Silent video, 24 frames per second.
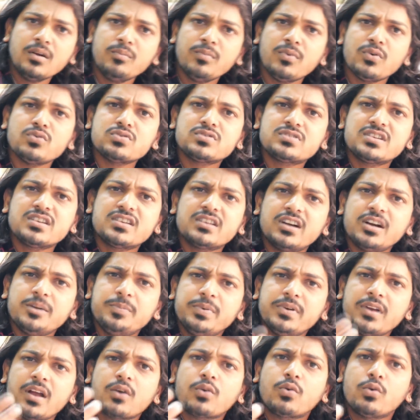मेरे को सिगरेट
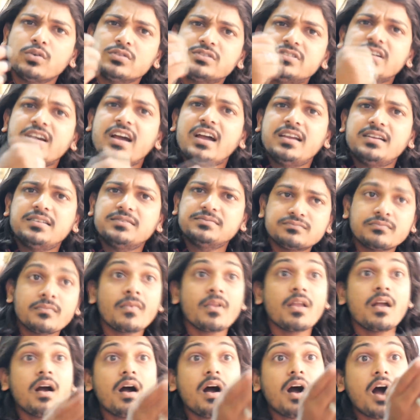पीना कौन है
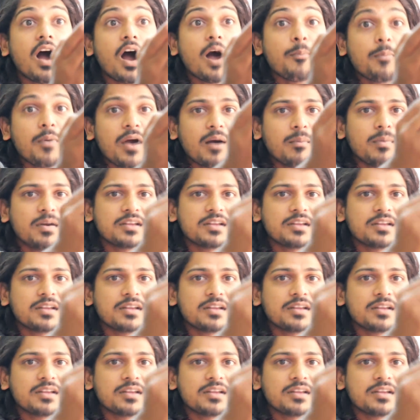आपका